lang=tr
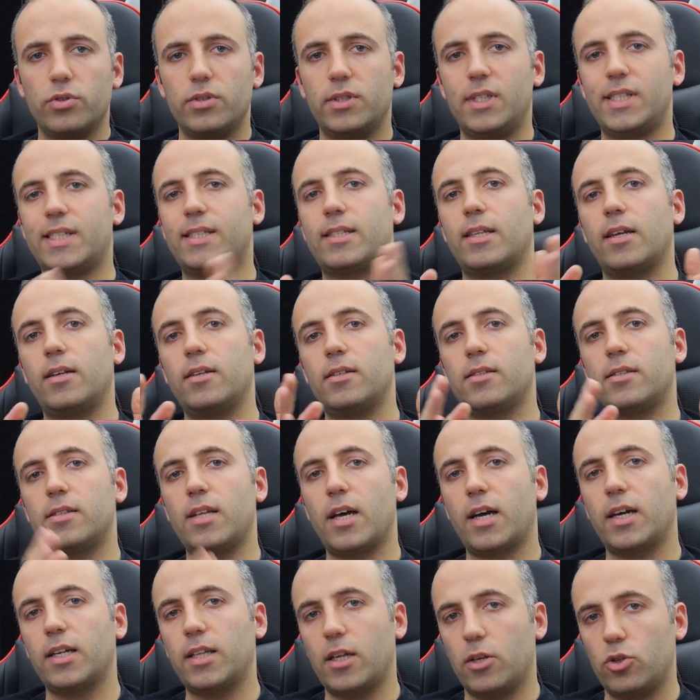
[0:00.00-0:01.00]
Diskleriniz
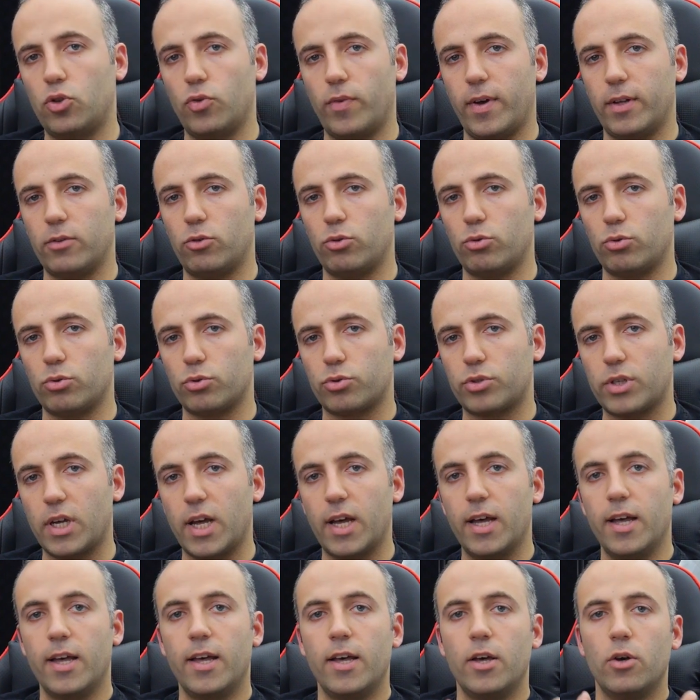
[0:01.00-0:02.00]
ne kadar güvende
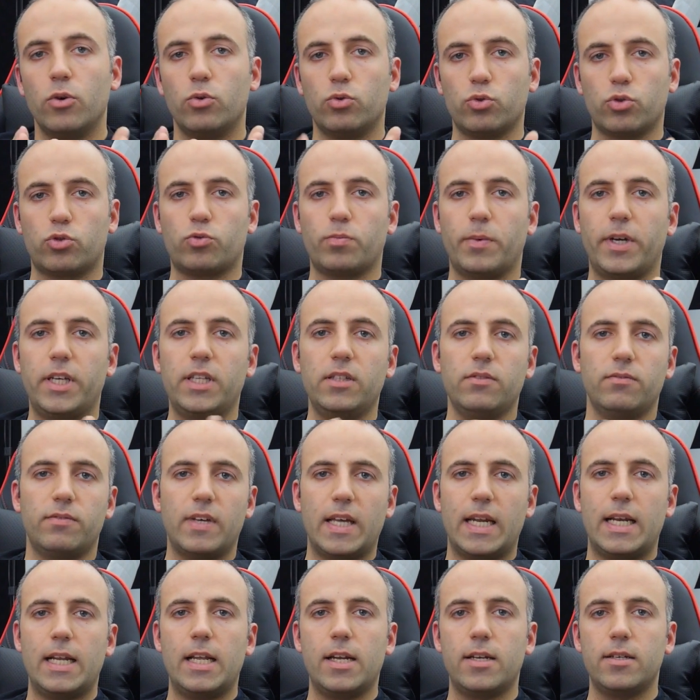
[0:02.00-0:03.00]
olursa unutmayın
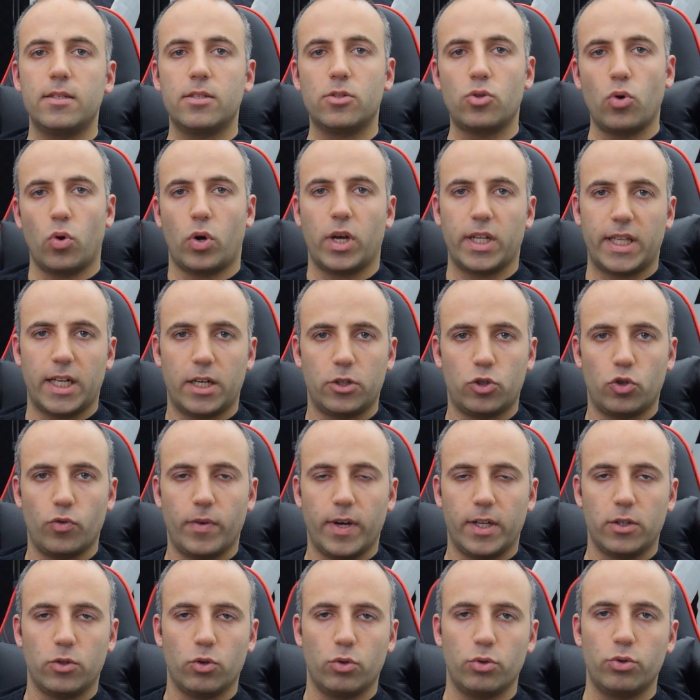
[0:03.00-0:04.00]
verileriniz de o kadar
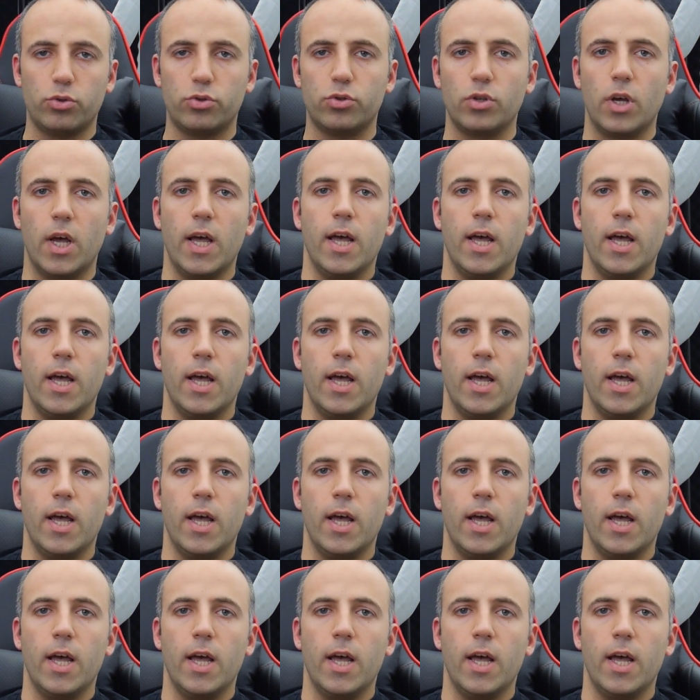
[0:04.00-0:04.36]
güvende olur.